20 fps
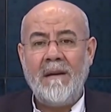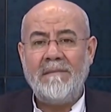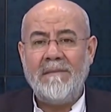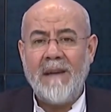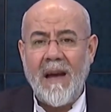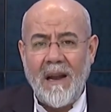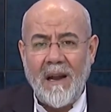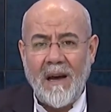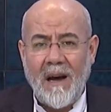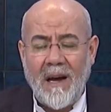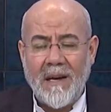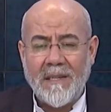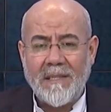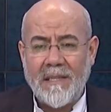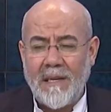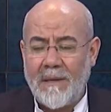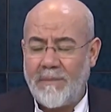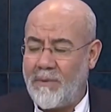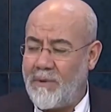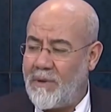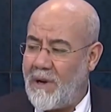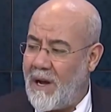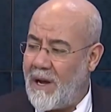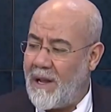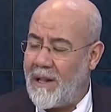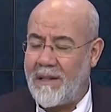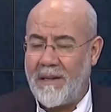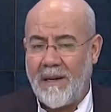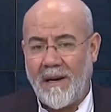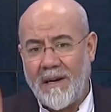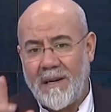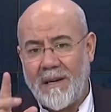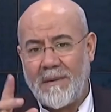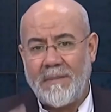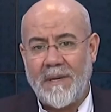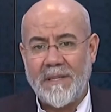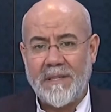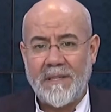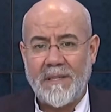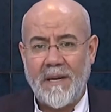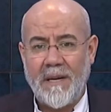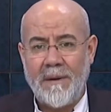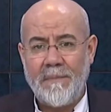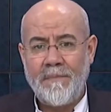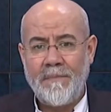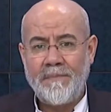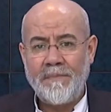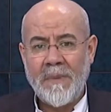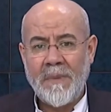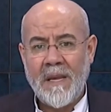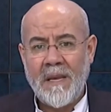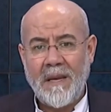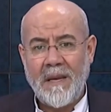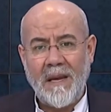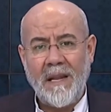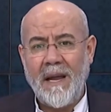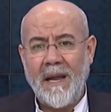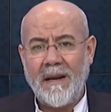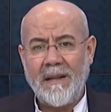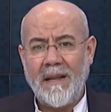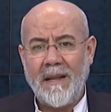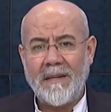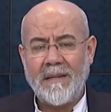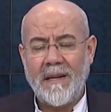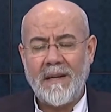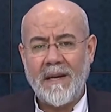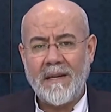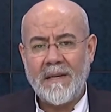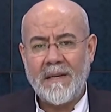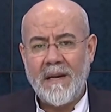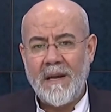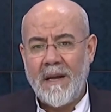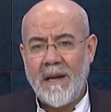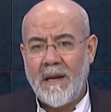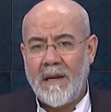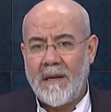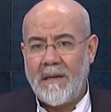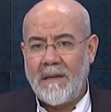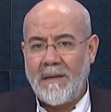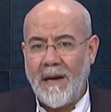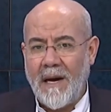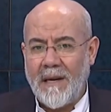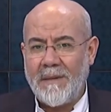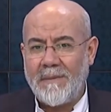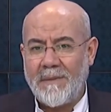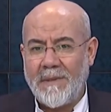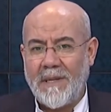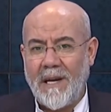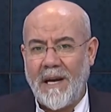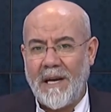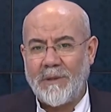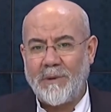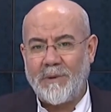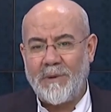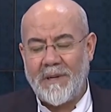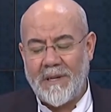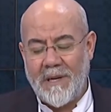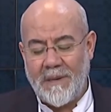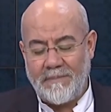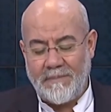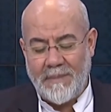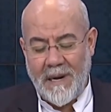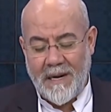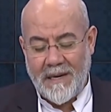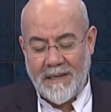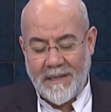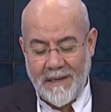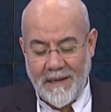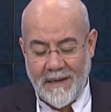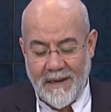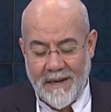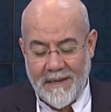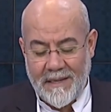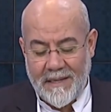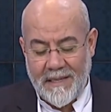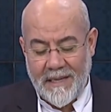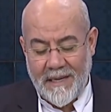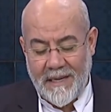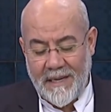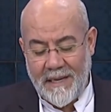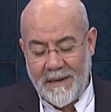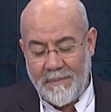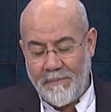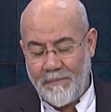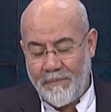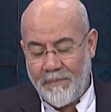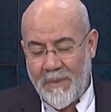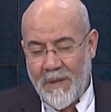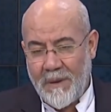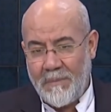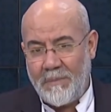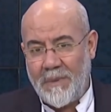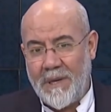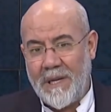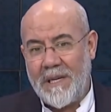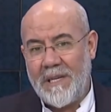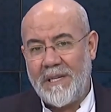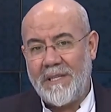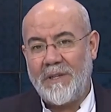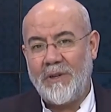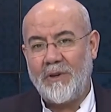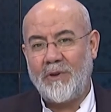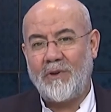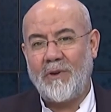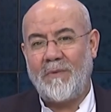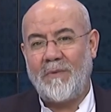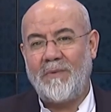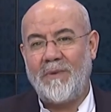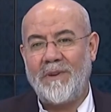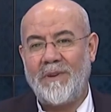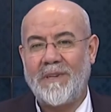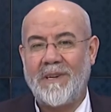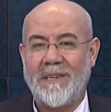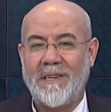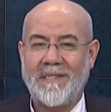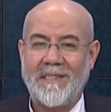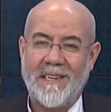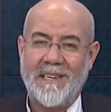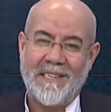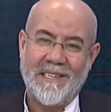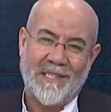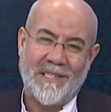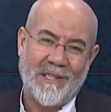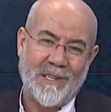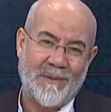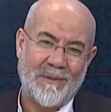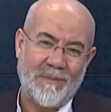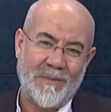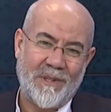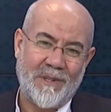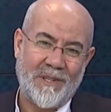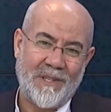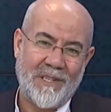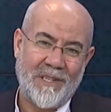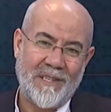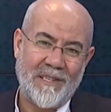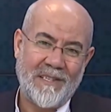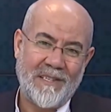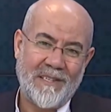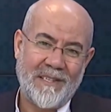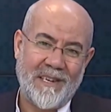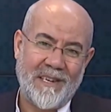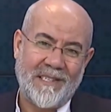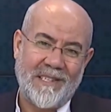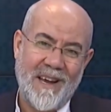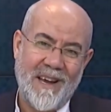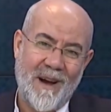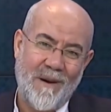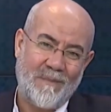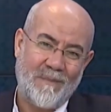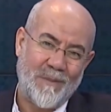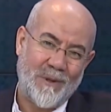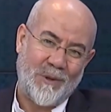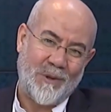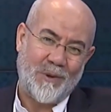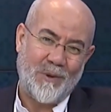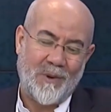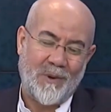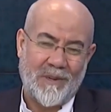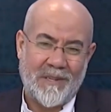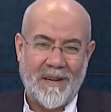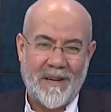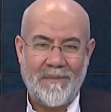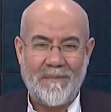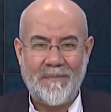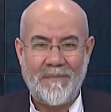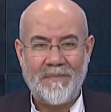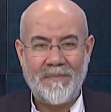Velhasıl bunu aldı arabasına ilerlediler. Yarım saat sonra baktılar ki birinci şoför kaza geçirmiş. Kaza yapmış yolda.